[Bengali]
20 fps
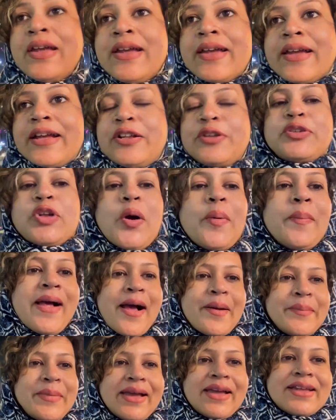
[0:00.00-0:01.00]
কিন্তু তোমরা
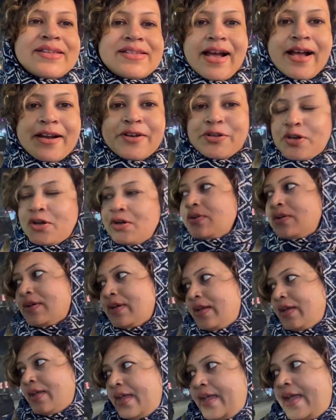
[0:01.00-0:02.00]
আমাকে জানিও
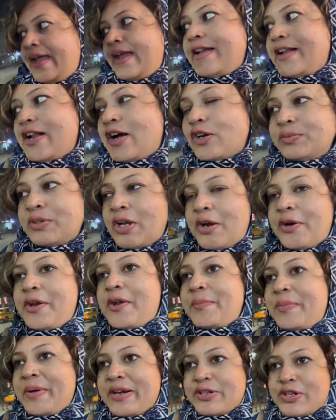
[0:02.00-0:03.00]
এইরকম
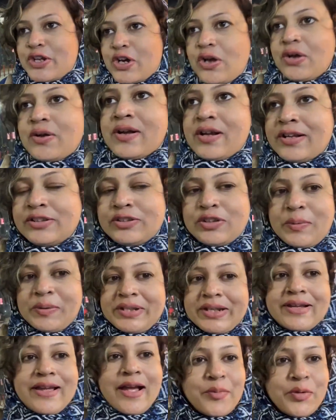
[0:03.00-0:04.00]
ধরনের ভিডিও
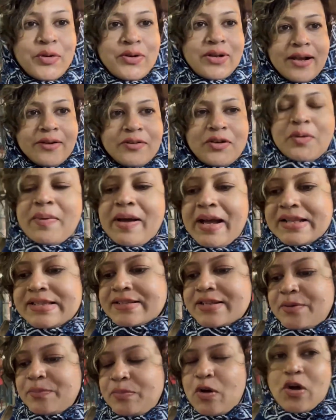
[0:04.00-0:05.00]
তোমাদের কেমন লাগলো বা
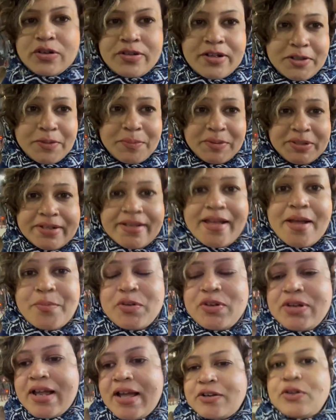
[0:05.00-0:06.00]
আজকের ব্লগটা তোমাদের
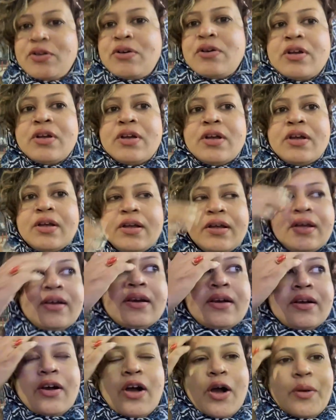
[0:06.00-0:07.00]
কেমন লাগলো
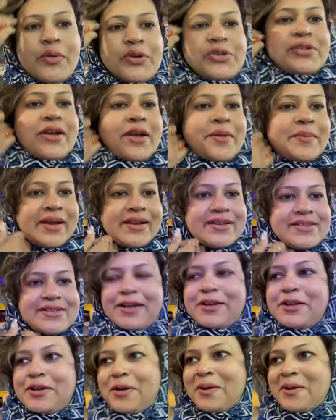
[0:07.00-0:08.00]
অবশ্যই আমাকে
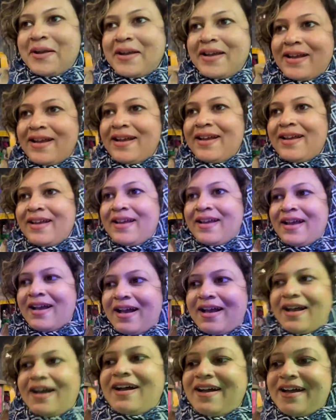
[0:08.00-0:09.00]
জানিও
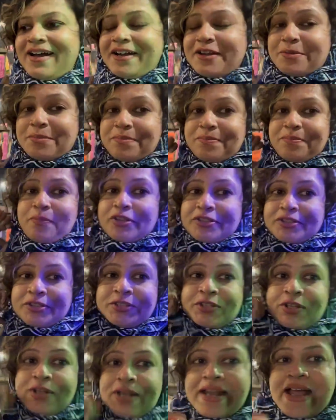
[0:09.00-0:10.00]
আর
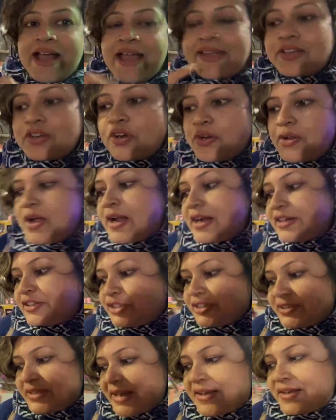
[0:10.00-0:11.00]
পছন্দ হলে লাইক করো আর
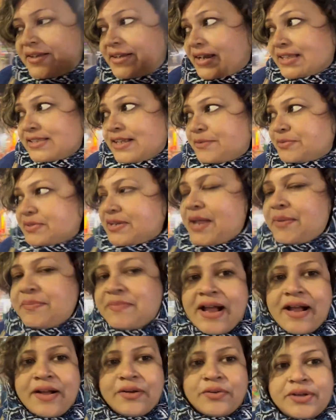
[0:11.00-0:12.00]
যদি চ্যানেলটাকে সাবস্ক্রাইব
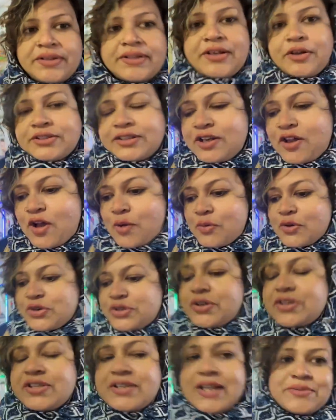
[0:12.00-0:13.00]
না করে থাকো তাহলে
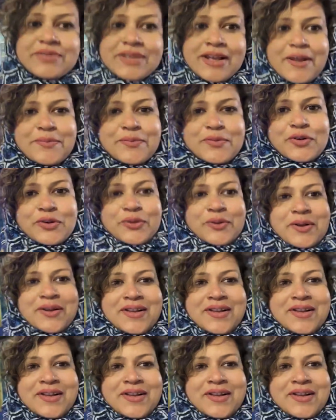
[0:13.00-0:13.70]
অবশ্যই সাবস্ক্রাইব করো